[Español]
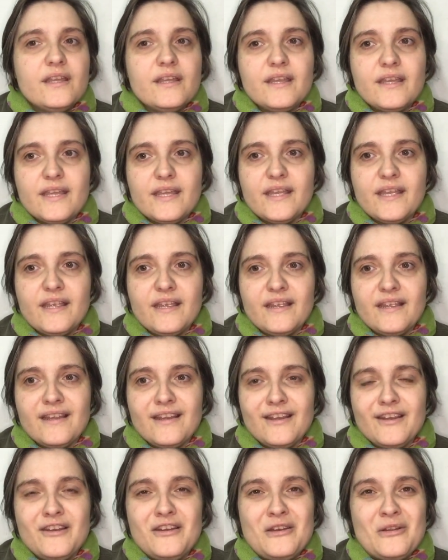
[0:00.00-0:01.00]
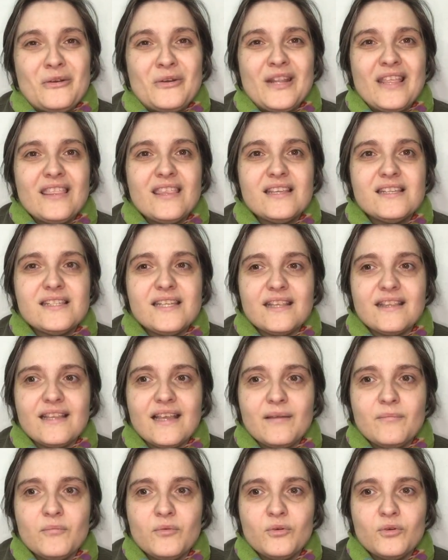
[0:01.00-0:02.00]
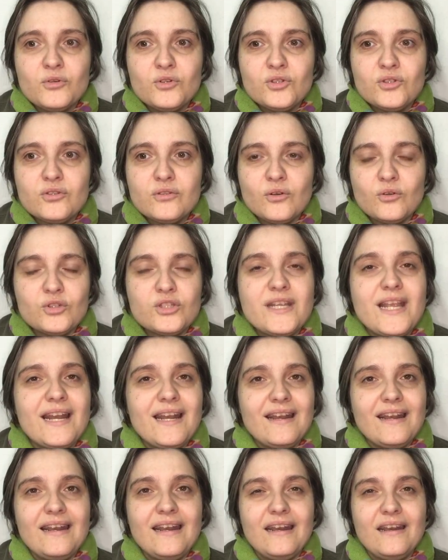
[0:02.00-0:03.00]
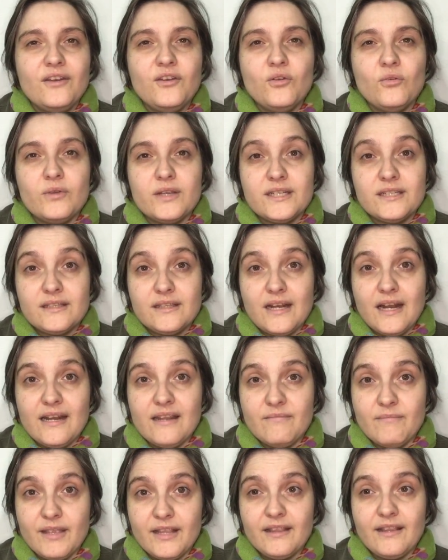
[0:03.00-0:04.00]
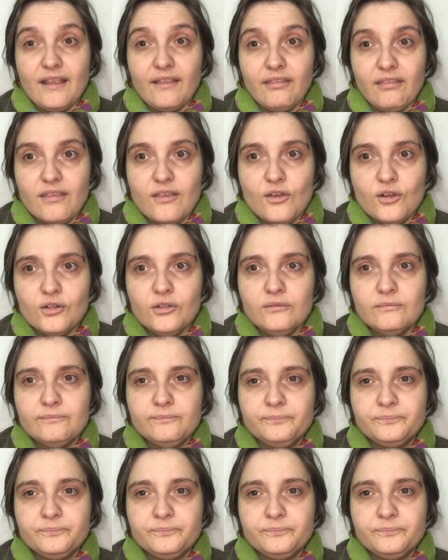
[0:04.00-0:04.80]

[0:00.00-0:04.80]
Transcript: eh, no necesitamos, o sea, nuestra alimentación